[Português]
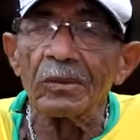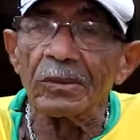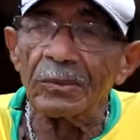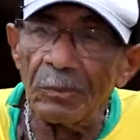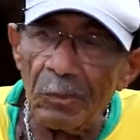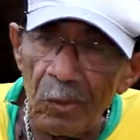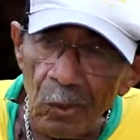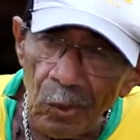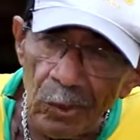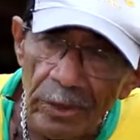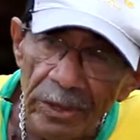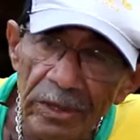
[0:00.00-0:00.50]
dos
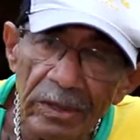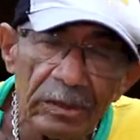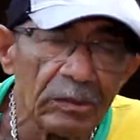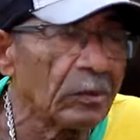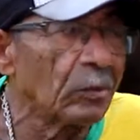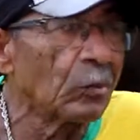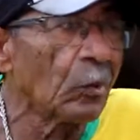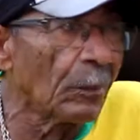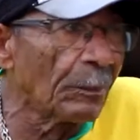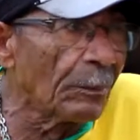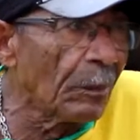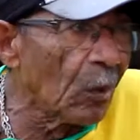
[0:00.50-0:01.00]
boi,
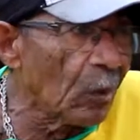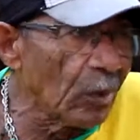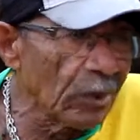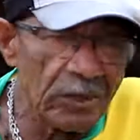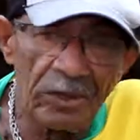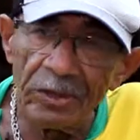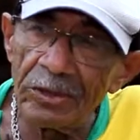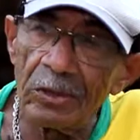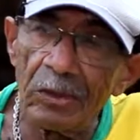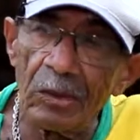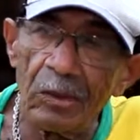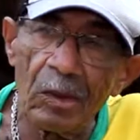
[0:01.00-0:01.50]
do boi
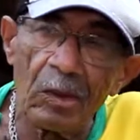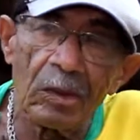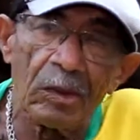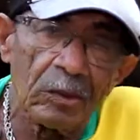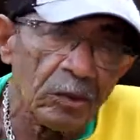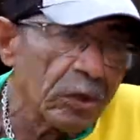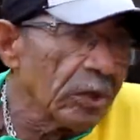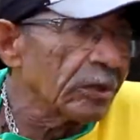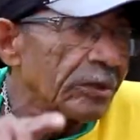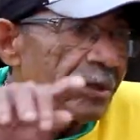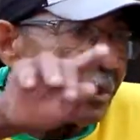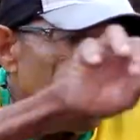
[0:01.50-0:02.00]
de seu
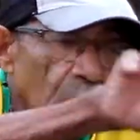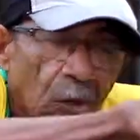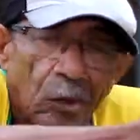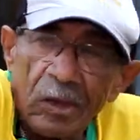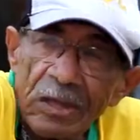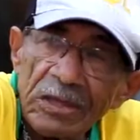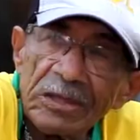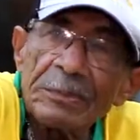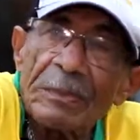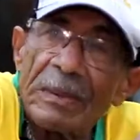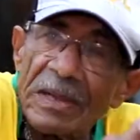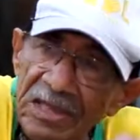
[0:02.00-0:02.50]
Lourenço, que seu
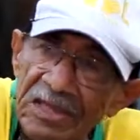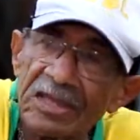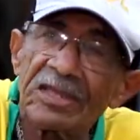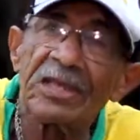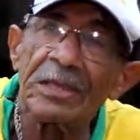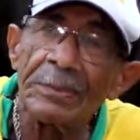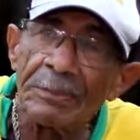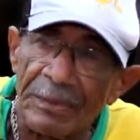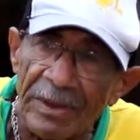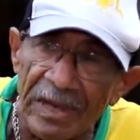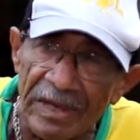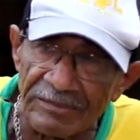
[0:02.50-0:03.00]
Lourenço
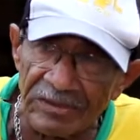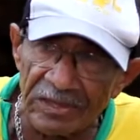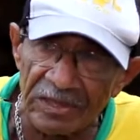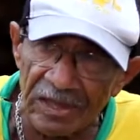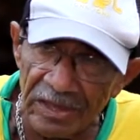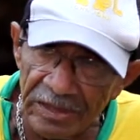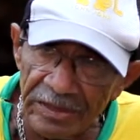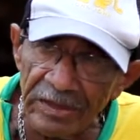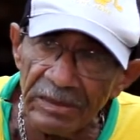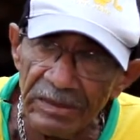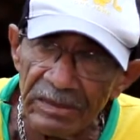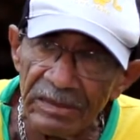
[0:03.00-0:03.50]
participava,
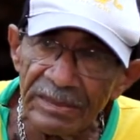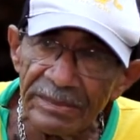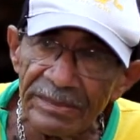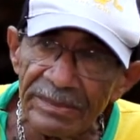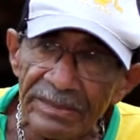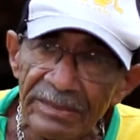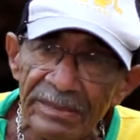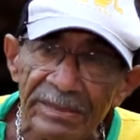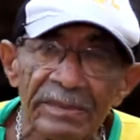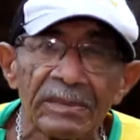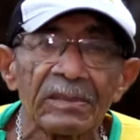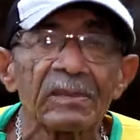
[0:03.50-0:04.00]
tá vendo?
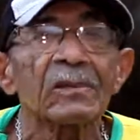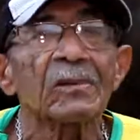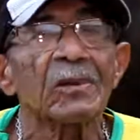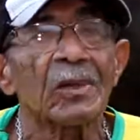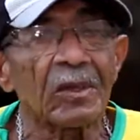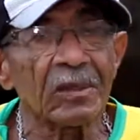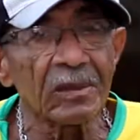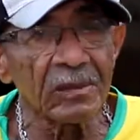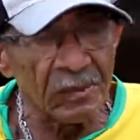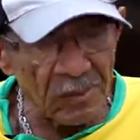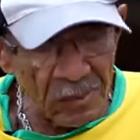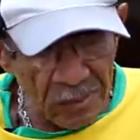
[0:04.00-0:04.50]
É.
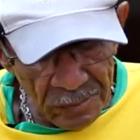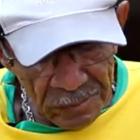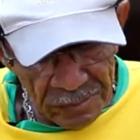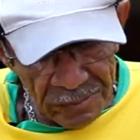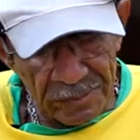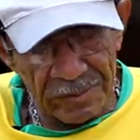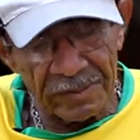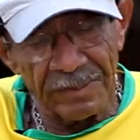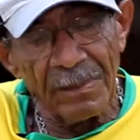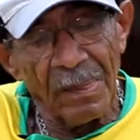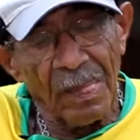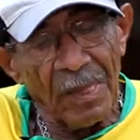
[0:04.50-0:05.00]
Então,
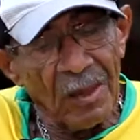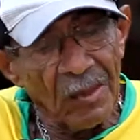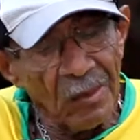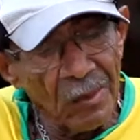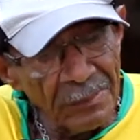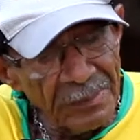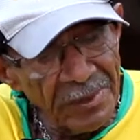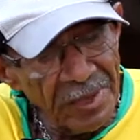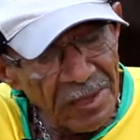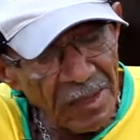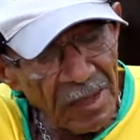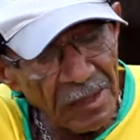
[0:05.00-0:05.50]
assim,
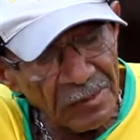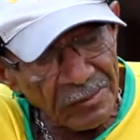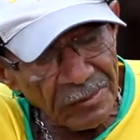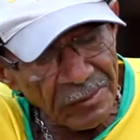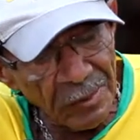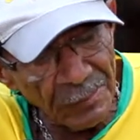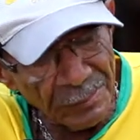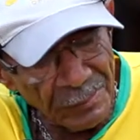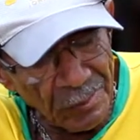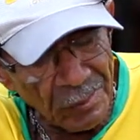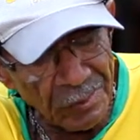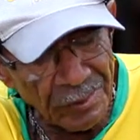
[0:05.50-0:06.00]
eu brincava com o
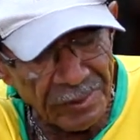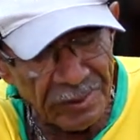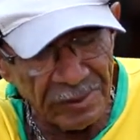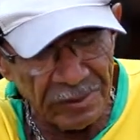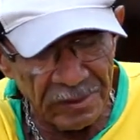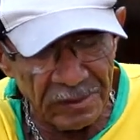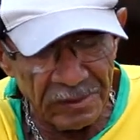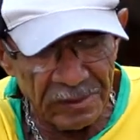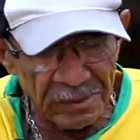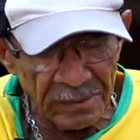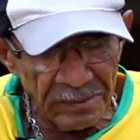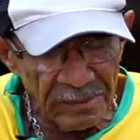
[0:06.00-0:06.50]
seu
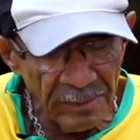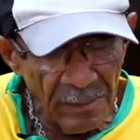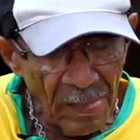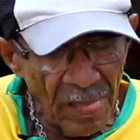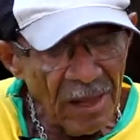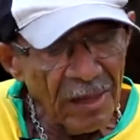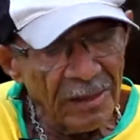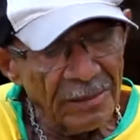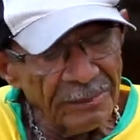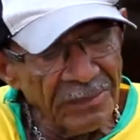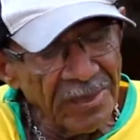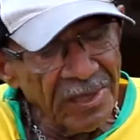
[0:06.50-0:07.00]
Ponciano,
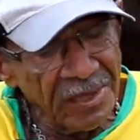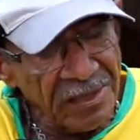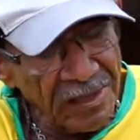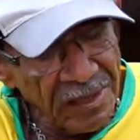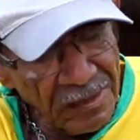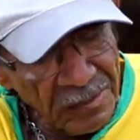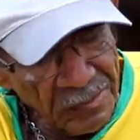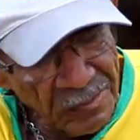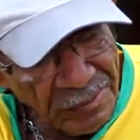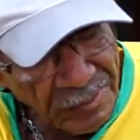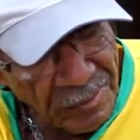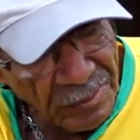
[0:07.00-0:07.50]

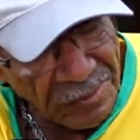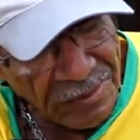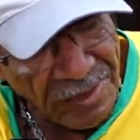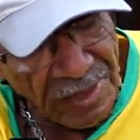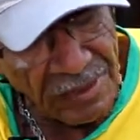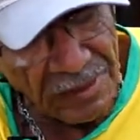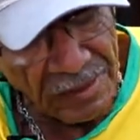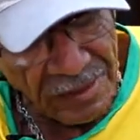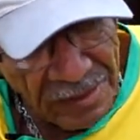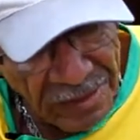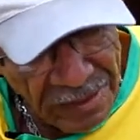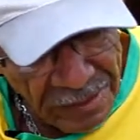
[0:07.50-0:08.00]
brinquei com o seu
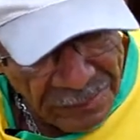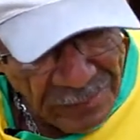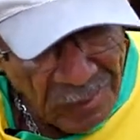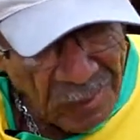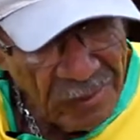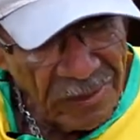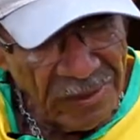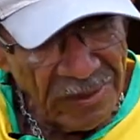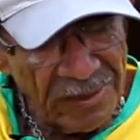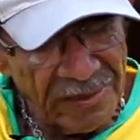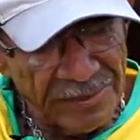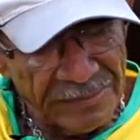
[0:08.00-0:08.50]
Zé Ramo,
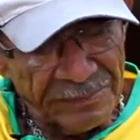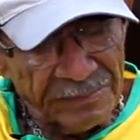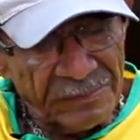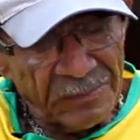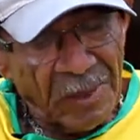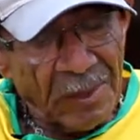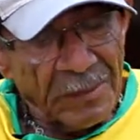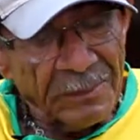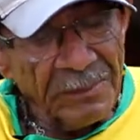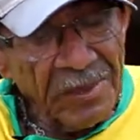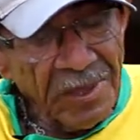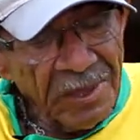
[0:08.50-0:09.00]

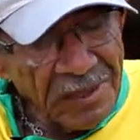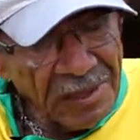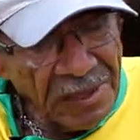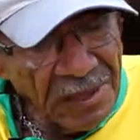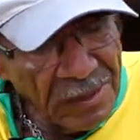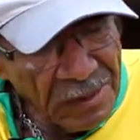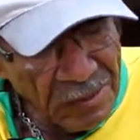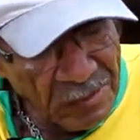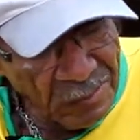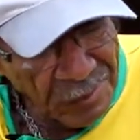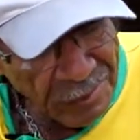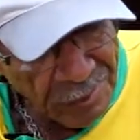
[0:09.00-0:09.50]

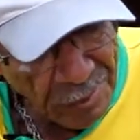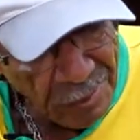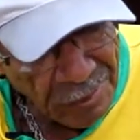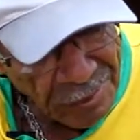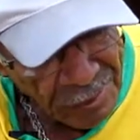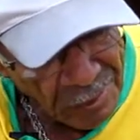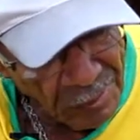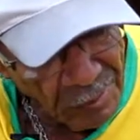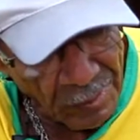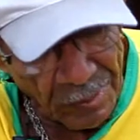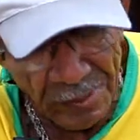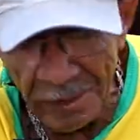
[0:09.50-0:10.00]
brinquei com o seu
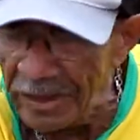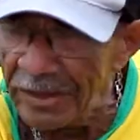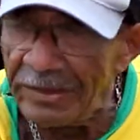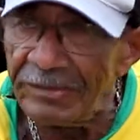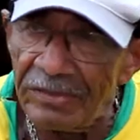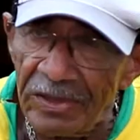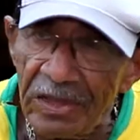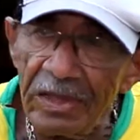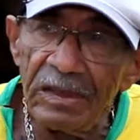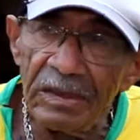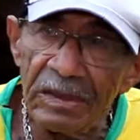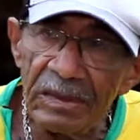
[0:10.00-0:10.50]

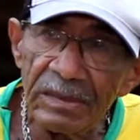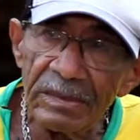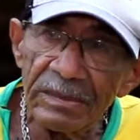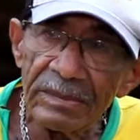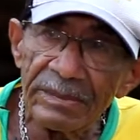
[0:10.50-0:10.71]
Chicorive,